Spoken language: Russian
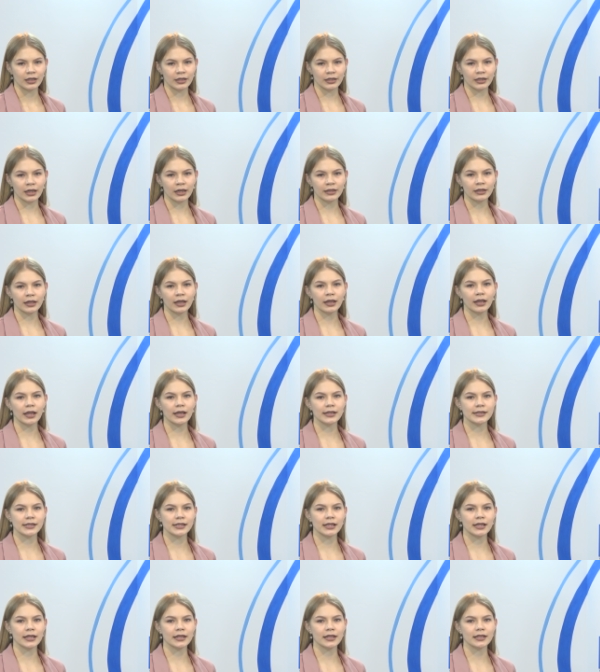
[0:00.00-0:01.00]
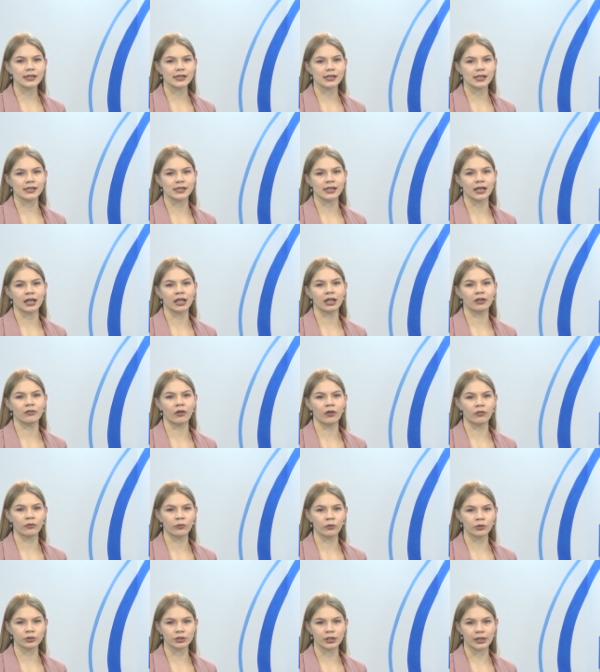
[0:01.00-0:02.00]
Региональное отделение
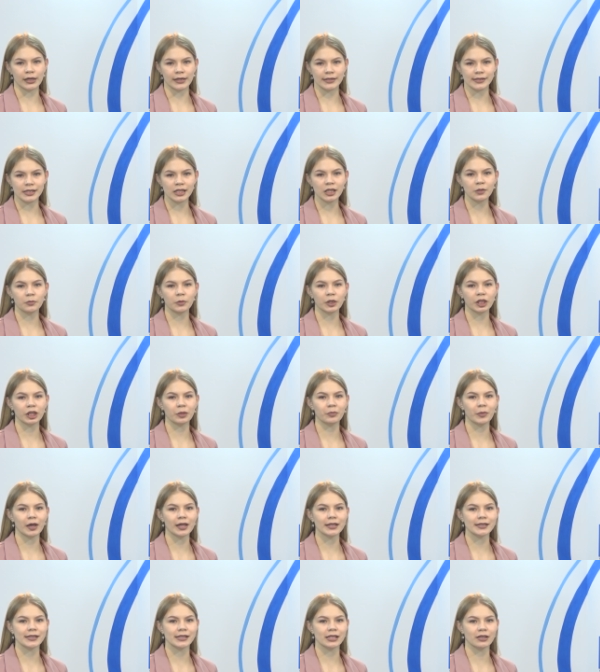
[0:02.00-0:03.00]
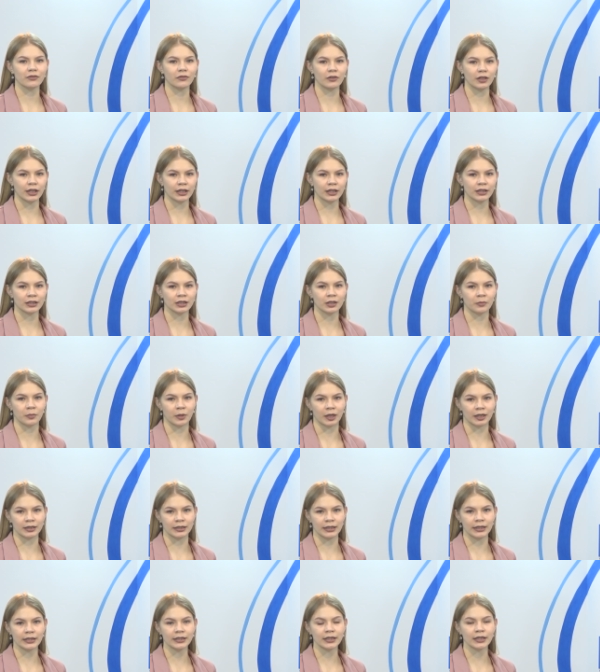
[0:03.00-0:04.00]
Социального фонда России принимает заявление на
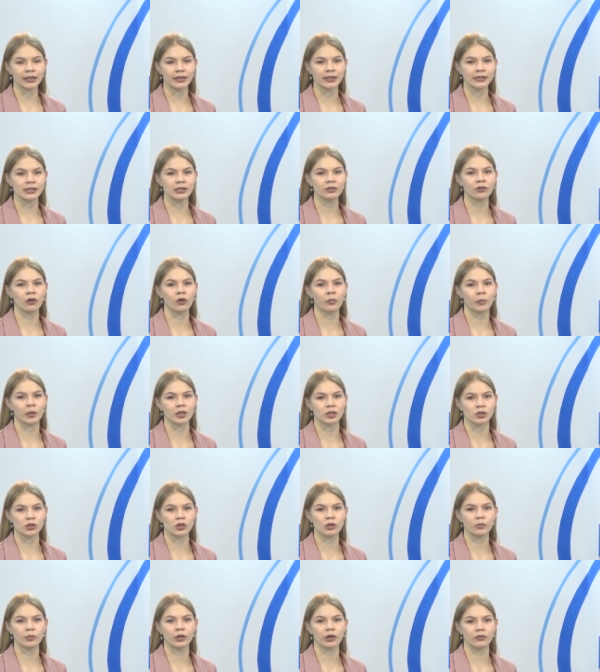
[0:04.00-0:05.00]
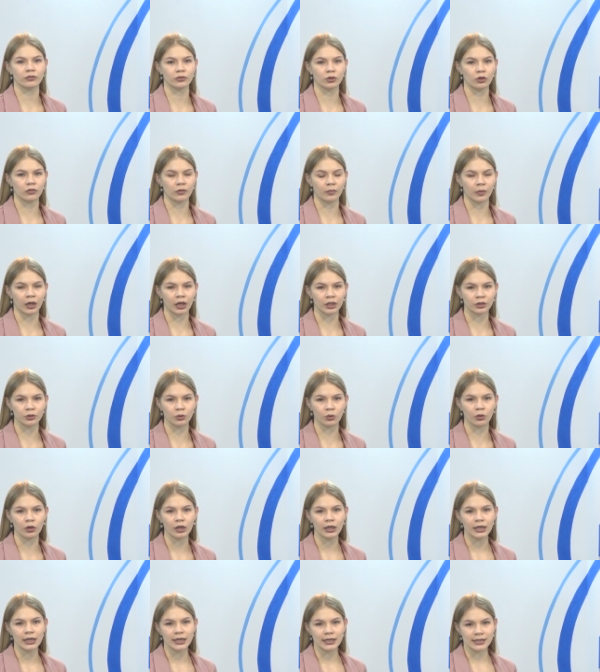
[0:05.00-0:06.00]
продление единого пособия в новом
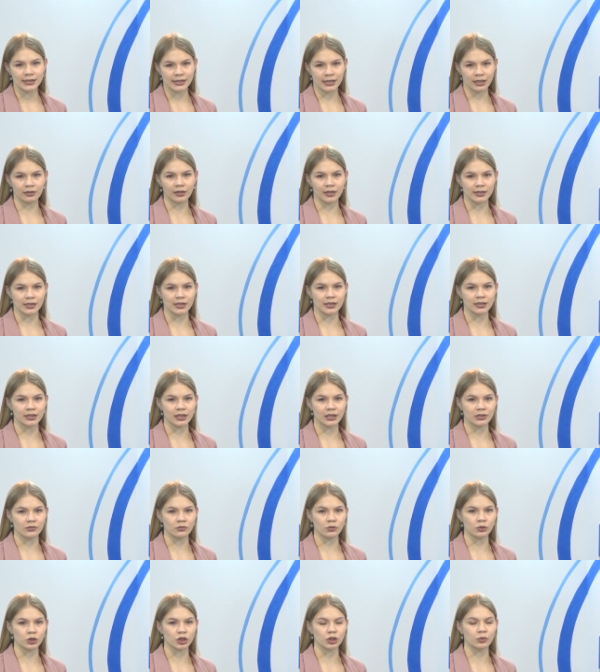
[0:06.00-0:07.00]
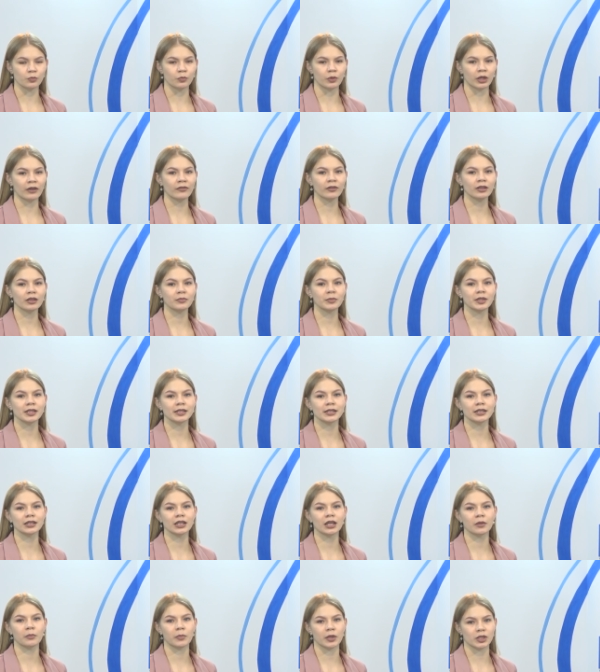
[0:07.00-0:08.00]
году. Согласно действующим правилам,
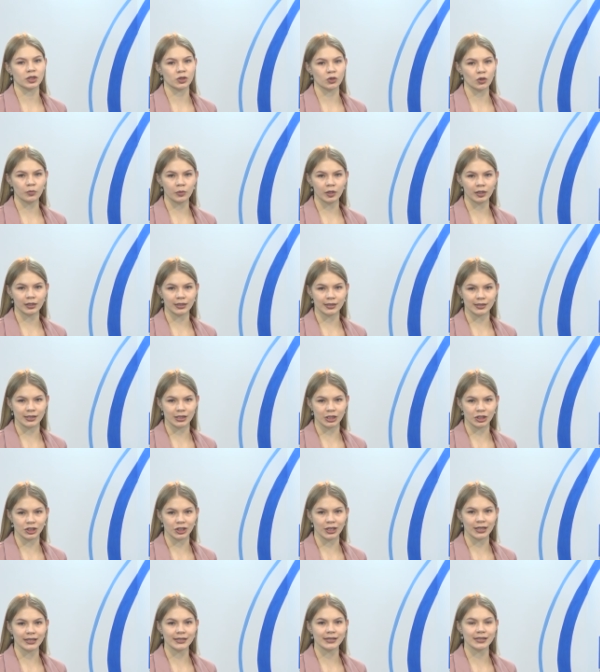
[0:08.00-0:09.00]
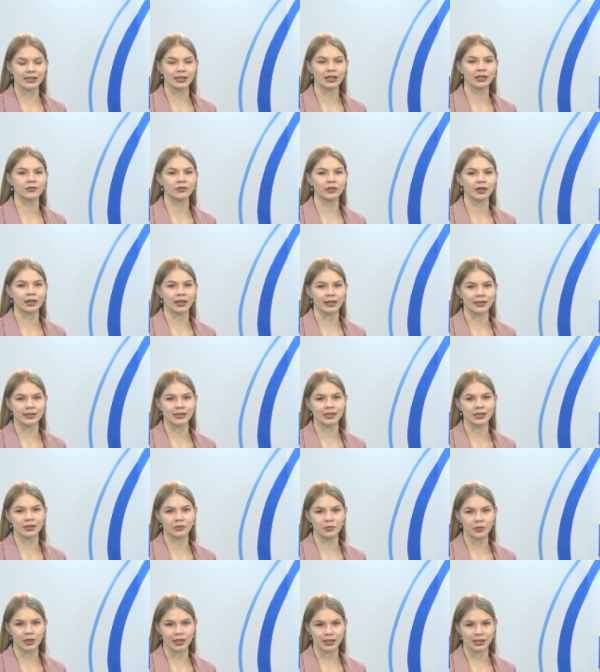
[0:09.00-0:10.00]
единое пособие назначается на
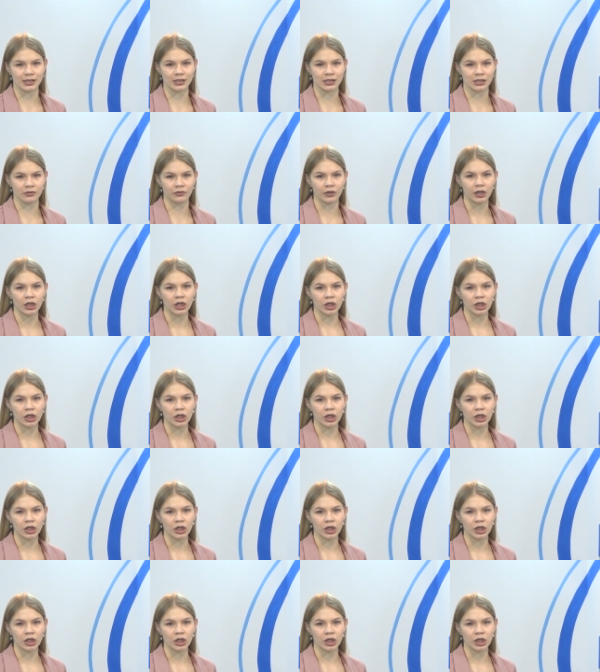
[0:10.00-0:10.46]
12 месяцев.